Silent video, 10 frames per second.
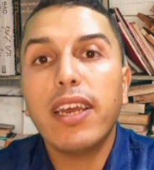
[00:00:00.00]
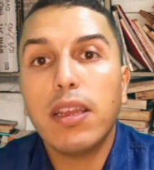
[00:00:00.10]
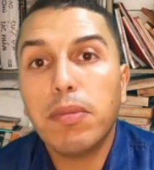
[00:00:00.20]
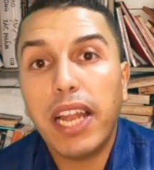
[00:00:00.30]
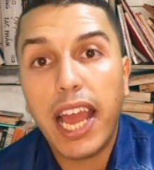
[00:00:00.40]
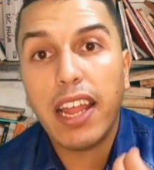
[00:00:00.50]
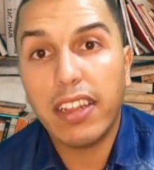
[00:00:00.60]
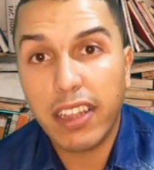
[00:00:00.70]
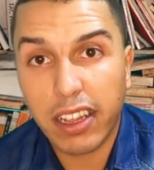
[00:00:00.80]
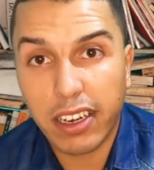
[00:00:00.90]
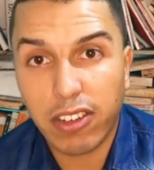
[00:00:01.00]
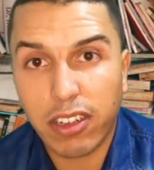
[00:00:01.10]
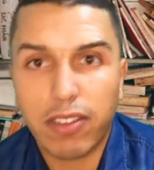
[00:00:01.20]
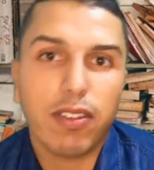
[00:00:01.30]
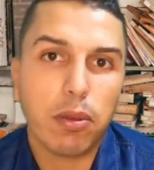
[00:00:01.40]
دائما الحاله ديال
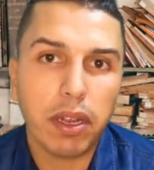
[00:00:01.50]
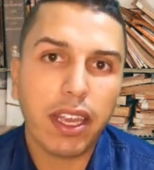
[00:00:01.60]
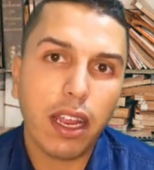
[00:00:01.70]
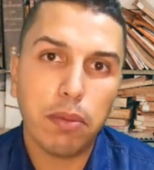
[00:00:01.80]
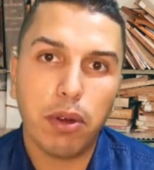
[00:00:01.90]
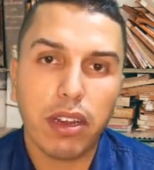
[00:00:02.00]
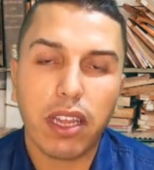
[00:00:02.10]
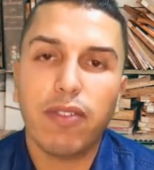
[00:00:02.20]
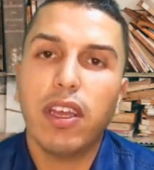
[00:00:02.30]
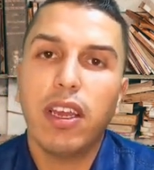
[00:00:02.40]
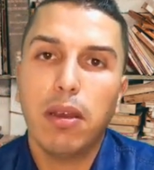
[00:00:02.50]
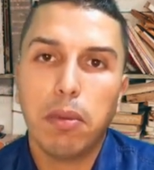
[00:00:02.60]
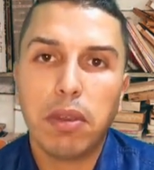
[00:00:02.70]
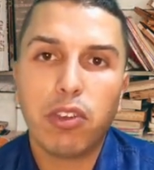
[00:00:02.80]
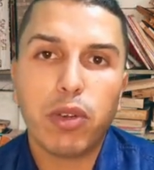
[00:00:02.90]
الرشيد طبعا كاين مواقف
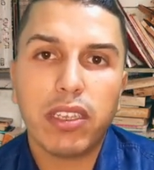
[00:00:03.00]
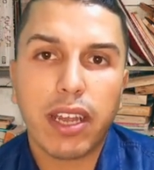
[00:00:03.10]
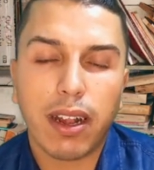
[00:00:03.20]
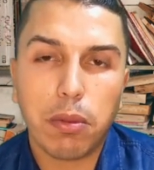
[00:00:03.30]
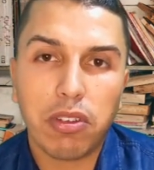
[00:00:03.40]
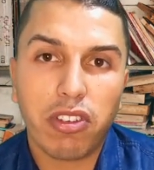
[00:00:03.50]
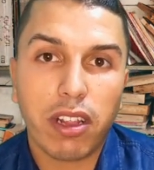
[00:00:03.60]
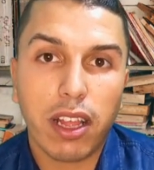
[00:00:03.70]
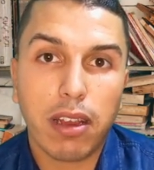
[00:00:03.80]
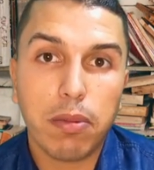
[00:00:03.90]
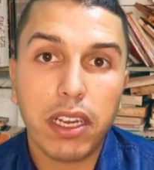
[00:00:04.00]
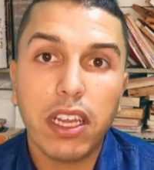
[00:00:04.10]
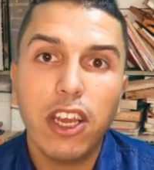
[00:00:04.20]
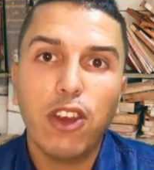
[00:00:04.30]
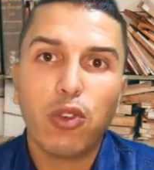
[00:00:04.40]
ما يمكنش واحد تيقدم نشاط
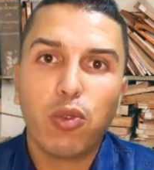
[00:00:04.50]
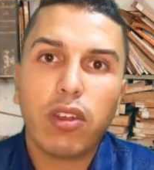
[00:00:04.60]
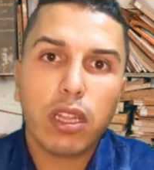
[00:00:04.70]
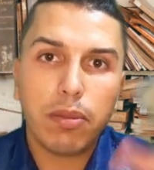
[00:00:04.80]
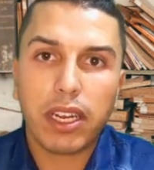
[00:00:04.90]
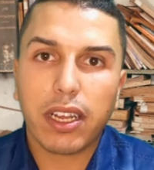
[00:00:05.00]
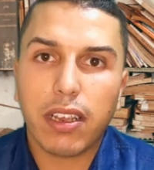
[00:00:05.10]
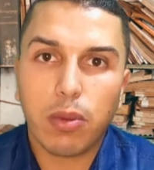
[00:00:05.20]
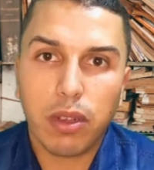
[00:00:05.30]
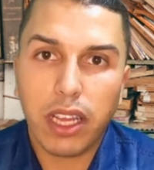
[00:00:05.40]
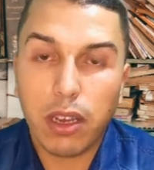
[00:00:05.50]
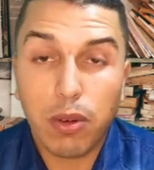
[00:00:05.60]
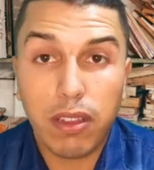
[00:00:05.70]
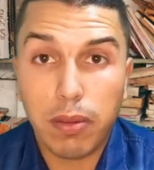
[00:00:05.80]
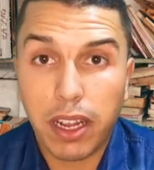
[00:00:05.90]
الاخبار شويه يبدا ينقز
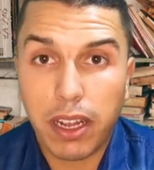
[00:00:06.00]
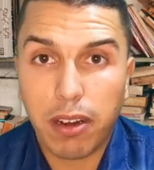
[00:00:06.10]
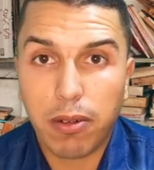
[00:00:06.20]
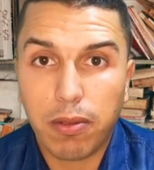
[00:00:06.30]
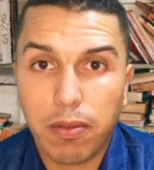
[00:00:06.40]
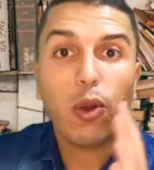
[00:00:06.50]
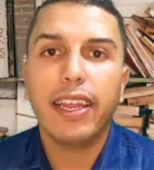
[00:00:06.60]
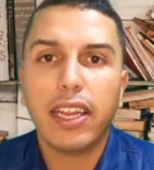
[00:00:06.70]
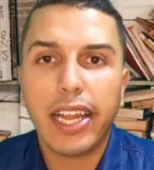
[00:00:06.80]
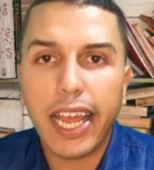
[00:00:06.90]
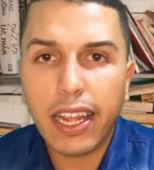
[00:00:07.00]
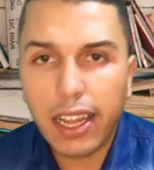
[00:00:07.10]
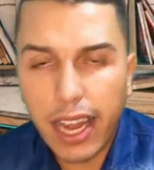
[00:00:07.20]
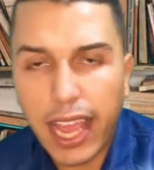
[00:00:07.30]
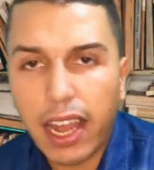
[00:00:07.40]
ويضحك ويدير بحال الكنو اذا
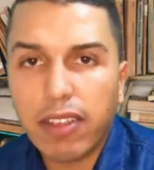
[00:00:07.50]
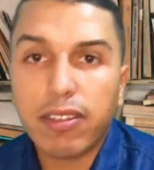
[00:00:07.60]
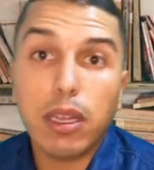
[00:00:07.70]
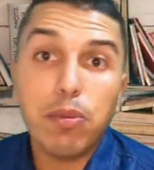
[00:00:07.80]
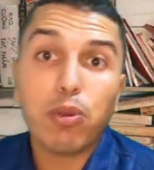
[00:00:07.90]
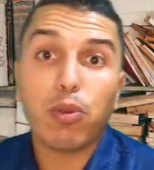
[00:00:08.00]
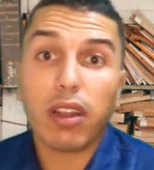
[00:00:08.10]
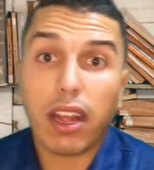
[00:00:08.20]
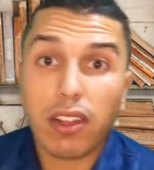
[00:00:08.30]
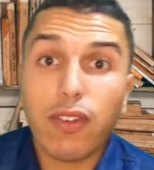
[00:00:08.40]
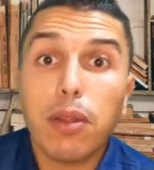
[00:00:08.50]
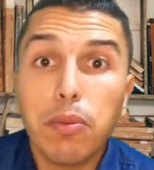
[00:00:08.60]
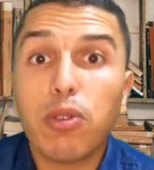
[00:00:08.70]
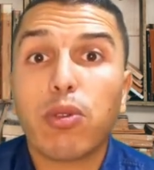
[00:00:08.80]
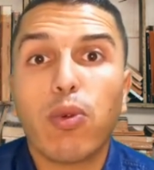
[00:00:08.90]
هاد الحالات يلبسوا
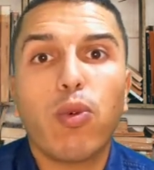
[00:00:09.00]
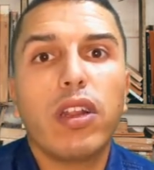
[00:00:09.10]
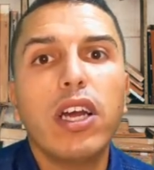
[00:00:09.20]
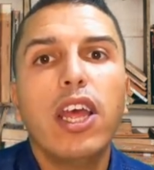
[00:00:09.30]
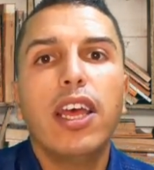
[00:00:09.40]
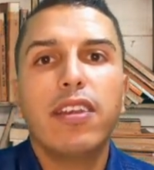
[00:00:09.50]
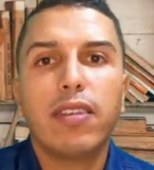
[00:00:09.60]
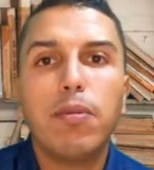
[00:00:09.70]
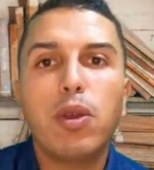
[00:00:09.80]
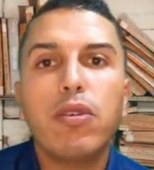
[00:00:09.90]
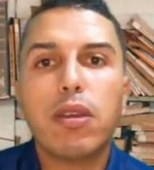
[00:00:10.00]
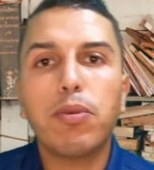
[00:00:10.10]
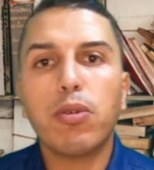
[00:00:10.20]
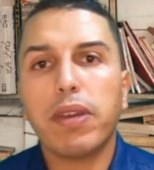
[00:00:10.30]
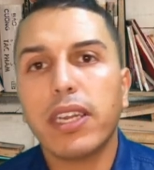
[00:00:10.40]
الاطفال من الطفوله كيبداو
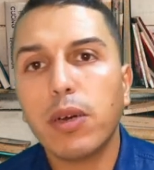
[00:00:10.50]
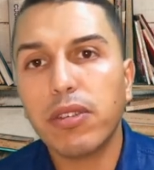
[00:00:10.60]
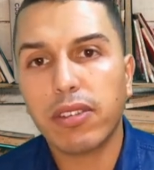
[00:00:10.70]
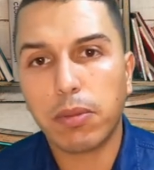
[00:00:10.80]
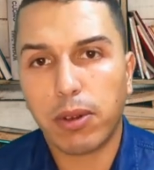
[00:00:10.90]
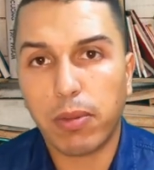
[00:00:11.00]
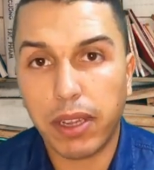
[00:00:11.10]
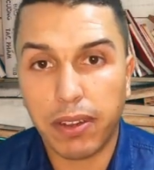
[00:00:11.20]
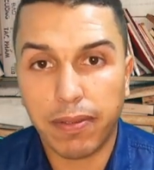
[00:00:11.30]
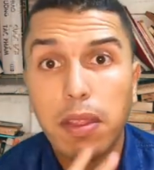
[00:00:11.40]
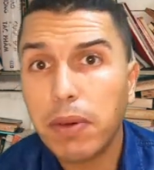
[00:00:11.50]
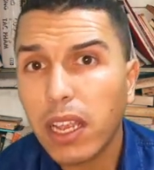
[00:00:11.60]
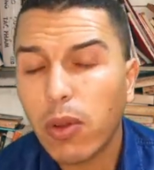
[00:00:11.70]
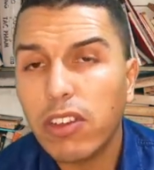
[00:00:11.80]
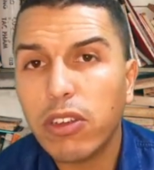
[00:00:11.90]
يكبروا معنا ويستمروا معنا
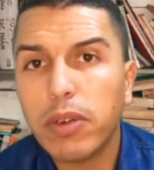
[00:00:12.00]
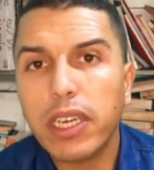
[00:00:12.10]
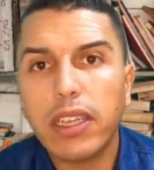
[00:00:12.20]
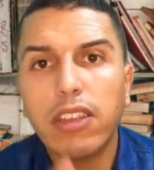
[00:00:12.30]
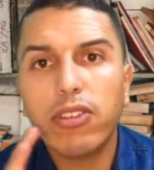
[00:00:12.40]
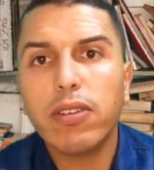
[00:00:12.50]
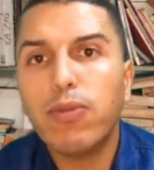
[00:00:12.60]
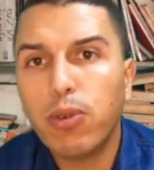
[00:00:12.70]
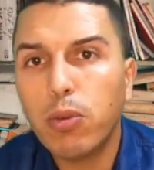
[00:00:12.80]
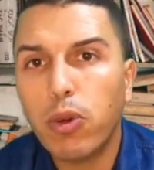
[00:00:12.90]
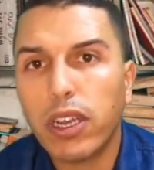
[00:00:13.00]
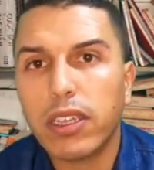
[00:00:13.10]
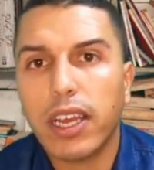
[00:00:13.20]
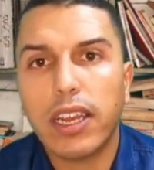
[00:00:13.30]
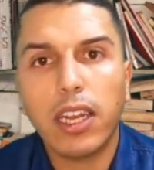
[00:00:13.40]
دابا غيقول لي شي واحد هادشي مفهوم
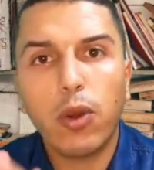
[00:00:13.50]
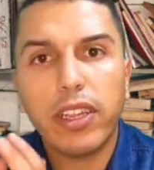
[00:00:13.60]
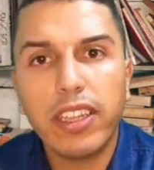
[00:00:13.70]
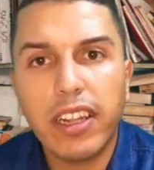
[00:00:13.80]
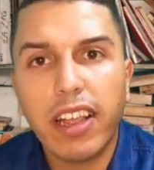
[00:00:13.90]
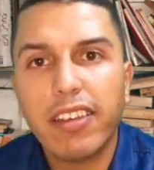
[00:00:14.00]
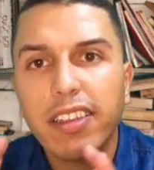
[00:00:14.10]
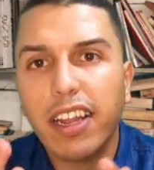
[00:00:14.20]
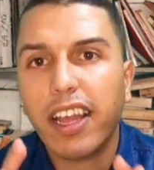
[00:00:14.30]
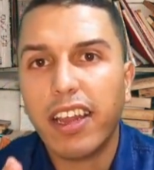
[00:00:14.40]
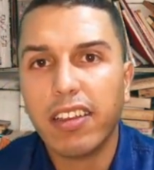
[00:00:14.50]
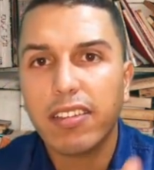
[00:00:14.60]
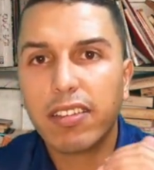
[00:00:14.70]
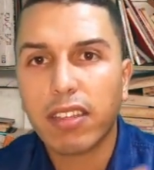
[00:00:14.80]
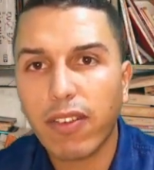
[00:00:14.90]
وعادي انه عندنا ثلاثه ديال الحالات